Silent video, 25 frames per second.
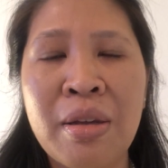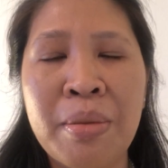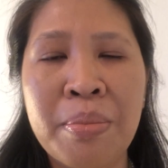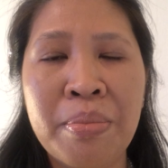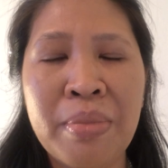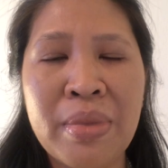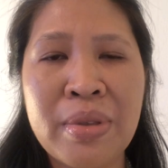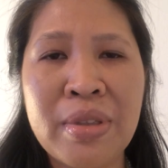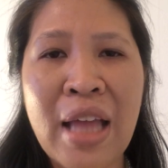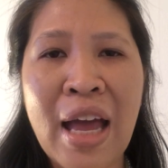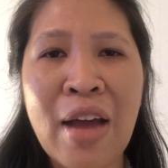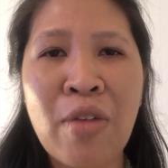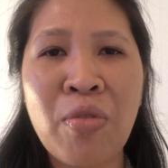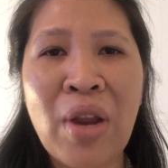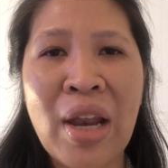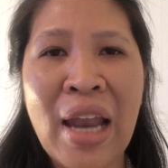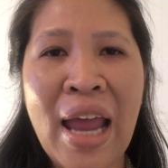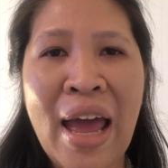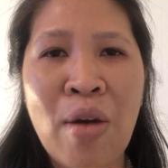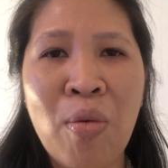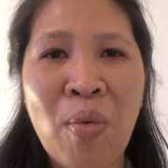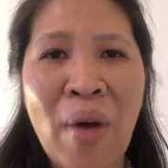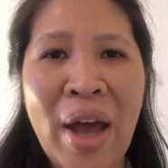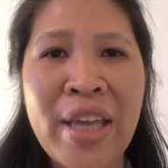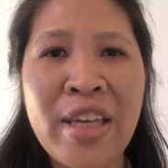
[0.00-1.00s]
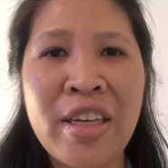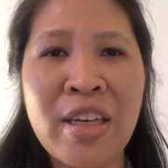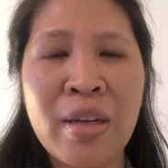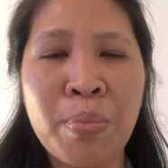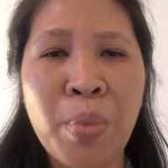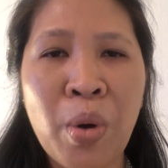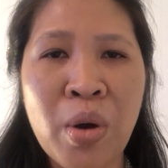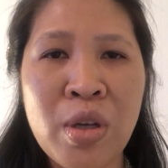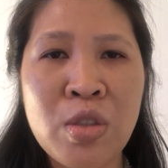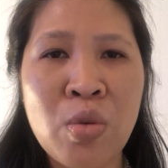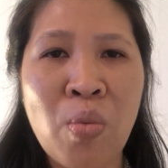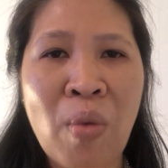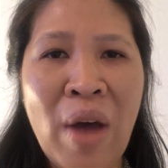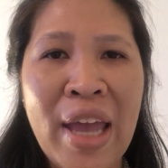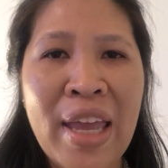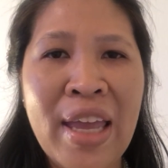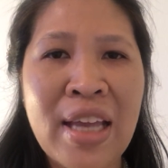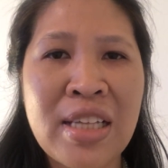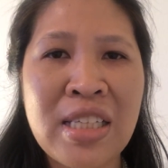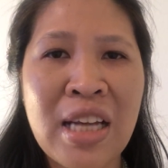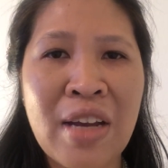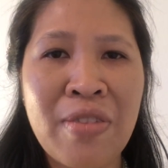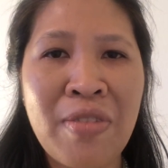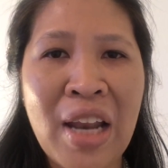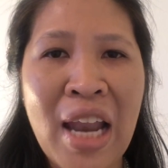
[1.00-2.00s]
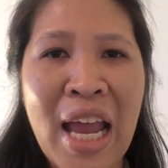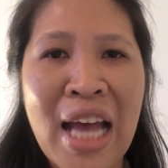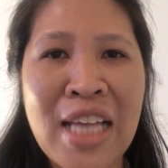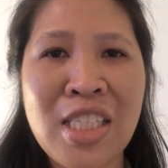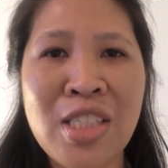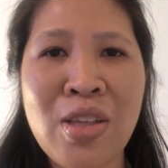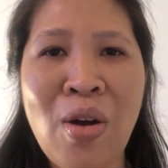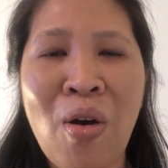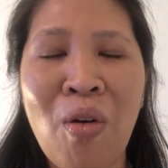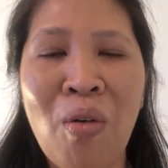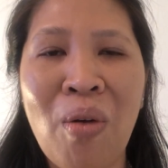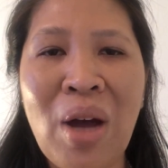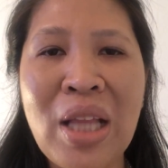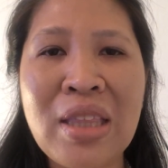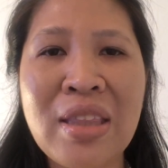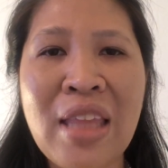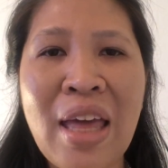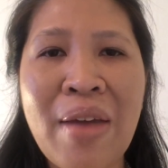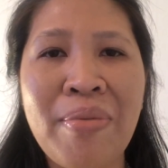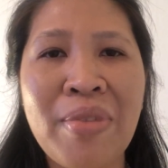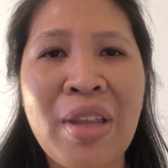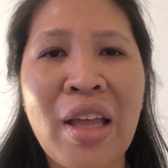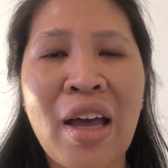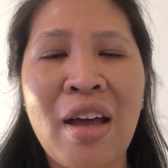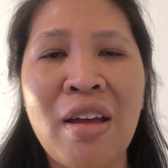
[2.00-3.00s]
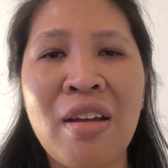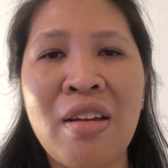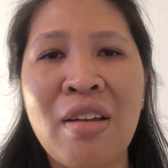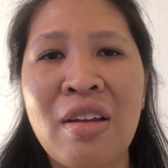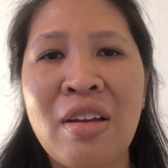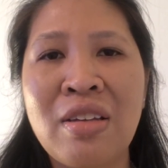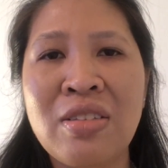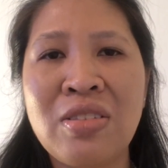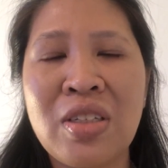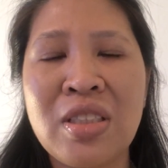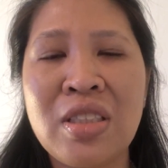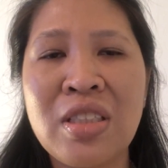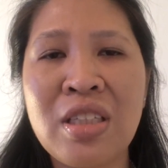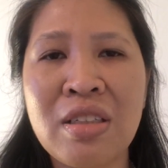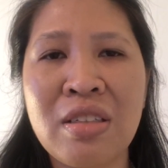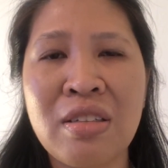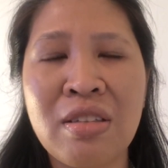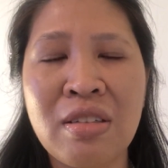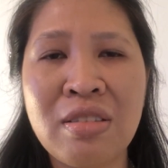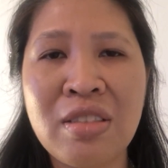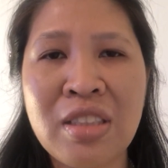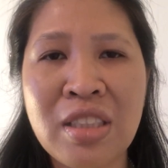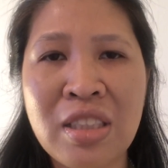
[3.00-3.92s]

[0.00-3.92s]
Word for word: มีตั้งเวลาไว้เขียนโพสต์ไว้ใช้เวลาสองวันเต็มนะคะจนถึง